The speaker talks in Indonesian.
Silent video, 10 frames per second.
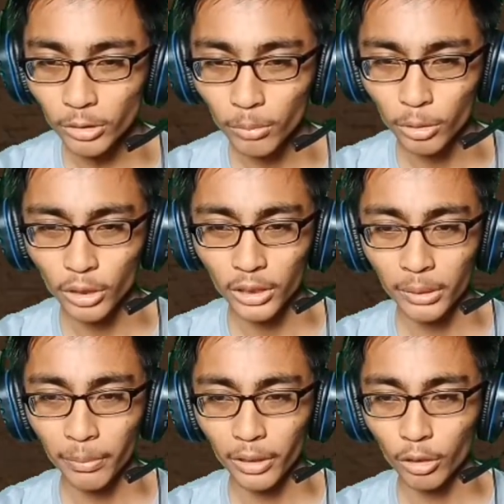Baca
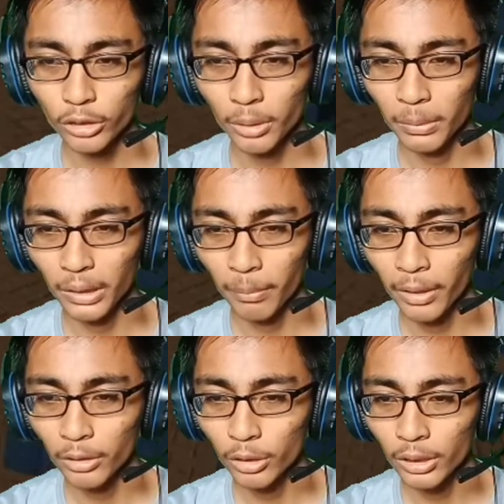SMP kita harus
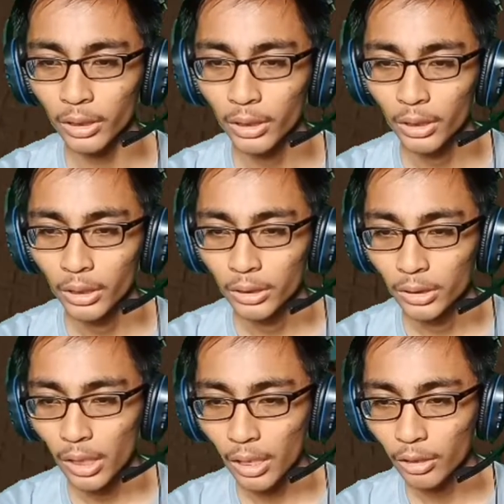terima-terimain soalnya
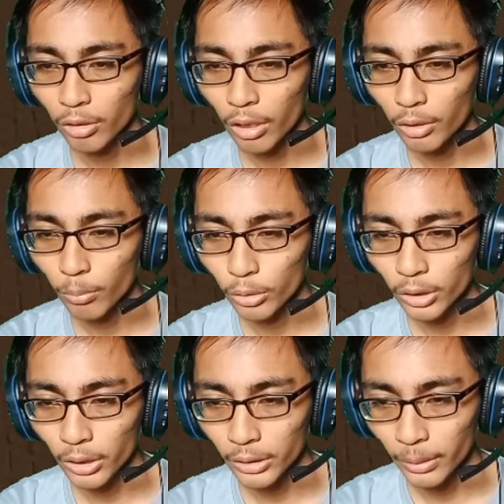jarang juga tuh
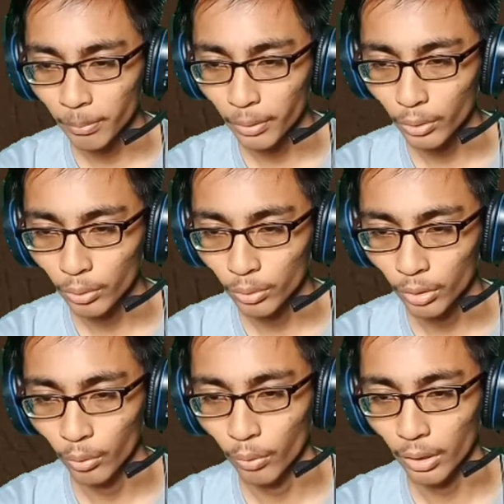baca SMP tuh
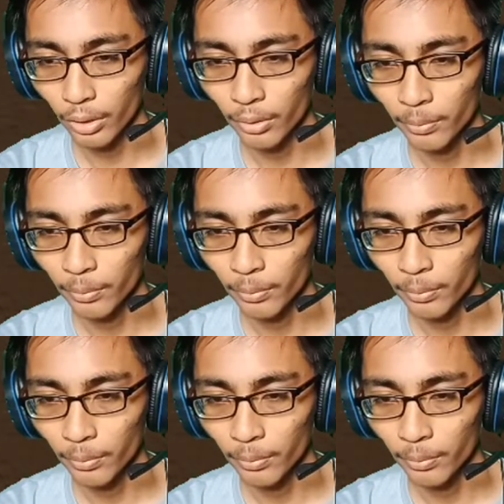keluar.